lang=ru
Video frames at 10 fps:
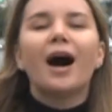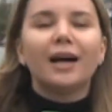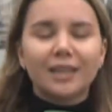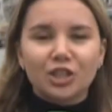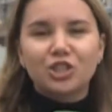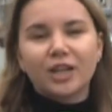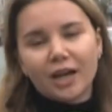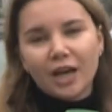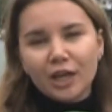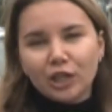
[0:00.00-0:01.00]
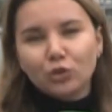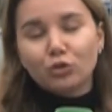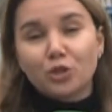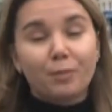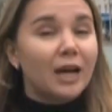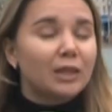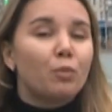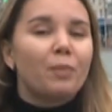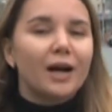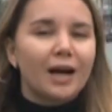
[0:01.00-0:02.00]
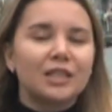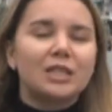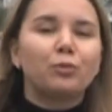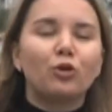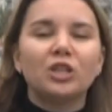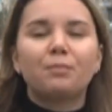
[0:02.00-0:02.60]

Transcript: а дождя и туч. Поэтому пока тепло не